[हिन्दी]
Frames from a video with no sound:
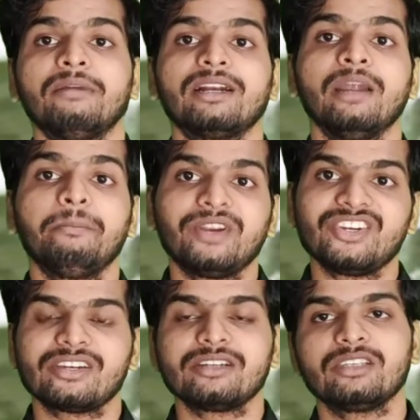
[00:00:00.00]
मतलब
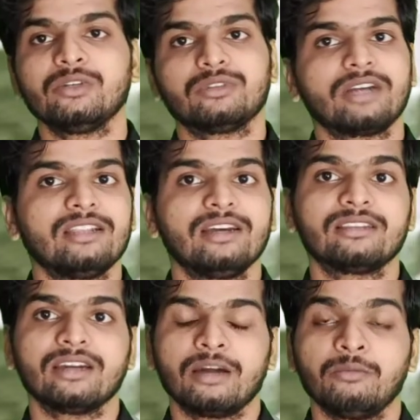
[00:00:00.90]
प्रेशर से उसका
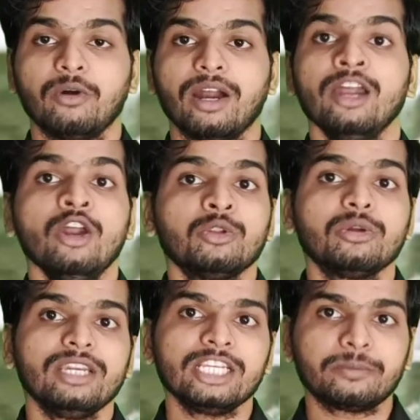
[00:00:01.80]
दर्द कम होगा
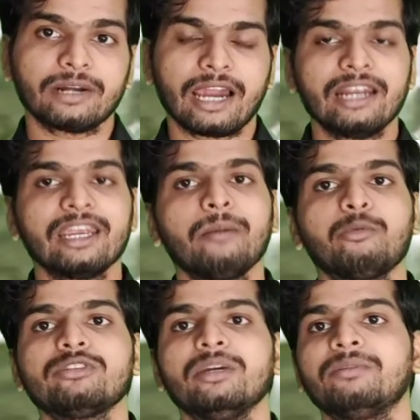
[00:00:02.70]
तो इस प्रकार के
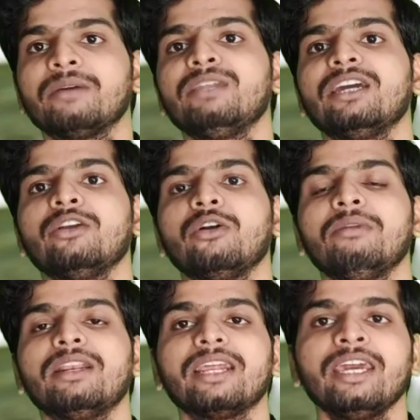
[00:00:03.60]
आपको सिम्टम देखने को
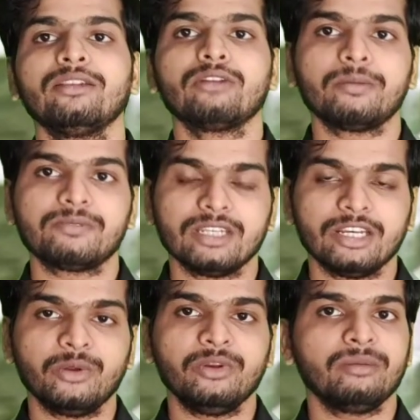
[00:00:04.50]
मिल रहे हैं तो आप
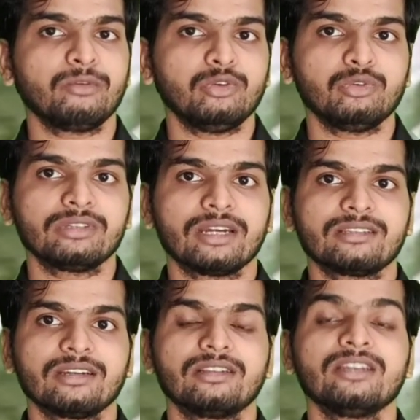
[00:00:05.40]
चिलीडोनियम को यूज़ कर
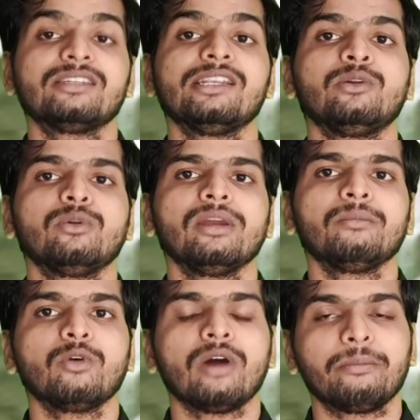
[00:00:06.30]
सकते हैं
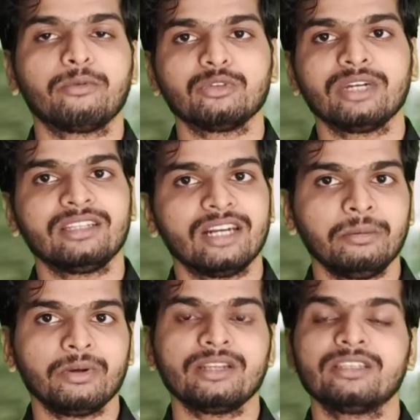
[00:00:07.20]
चिलीडोनियम को आपको जो है
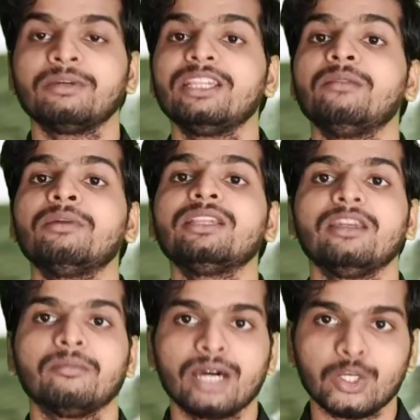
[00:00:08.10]
थर्टी पोटेंसी में दिन में
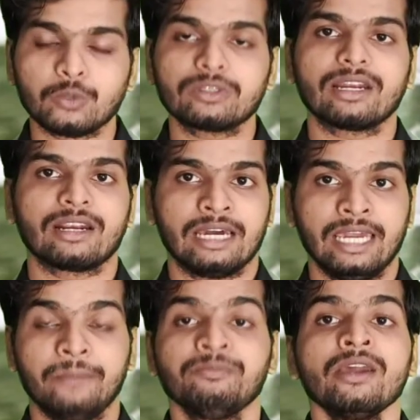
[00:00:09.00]
तीन बार यूज़ करना
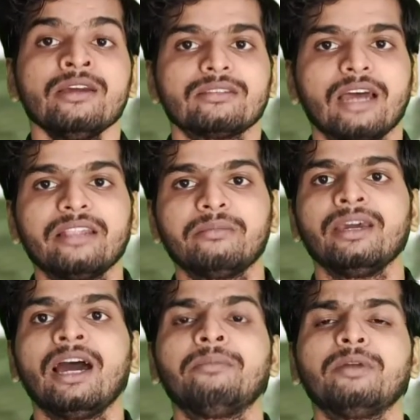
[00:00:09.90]
है साथ
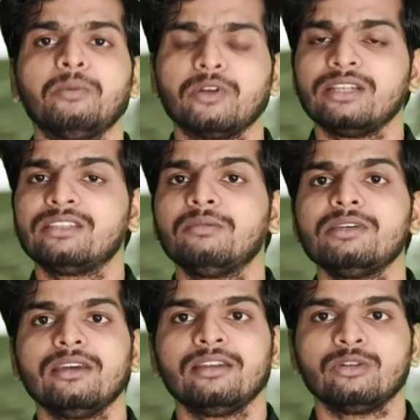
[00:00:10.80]
में आपकी पोटेंसी
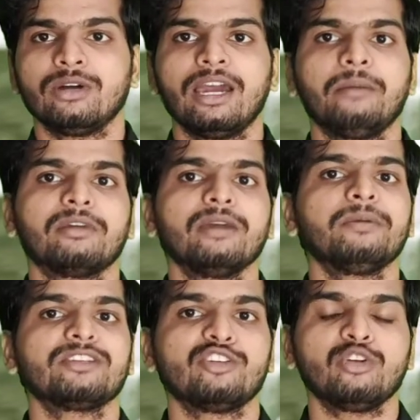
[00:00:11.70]
भी जो है आपके
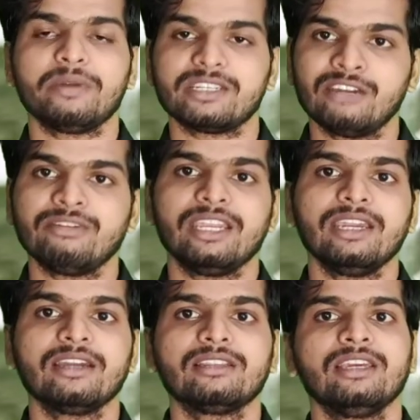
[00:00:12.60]
पेशेंट टू पेशेंट
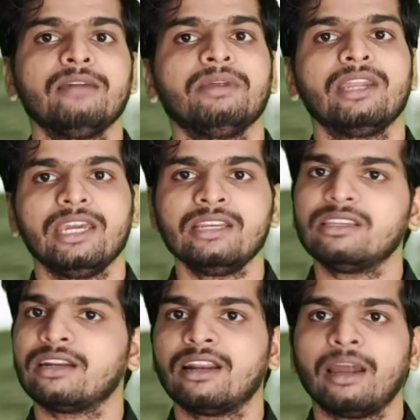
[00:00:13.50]
वेरी करती है मैंने इन
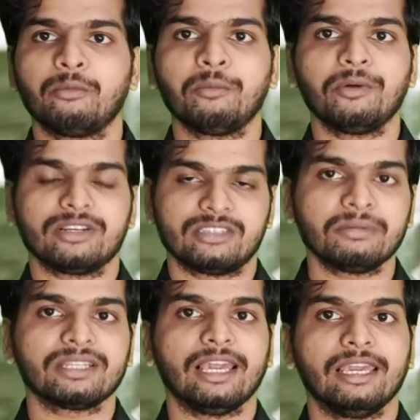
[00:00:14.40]
जनरल आपको पोटेंसी
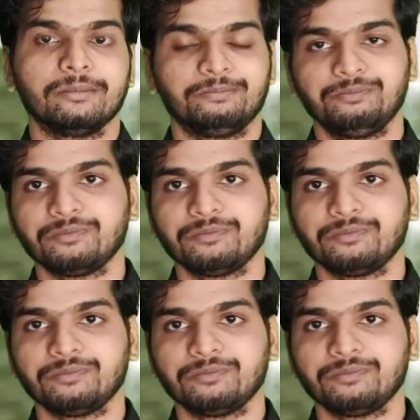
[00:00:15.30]
बताई है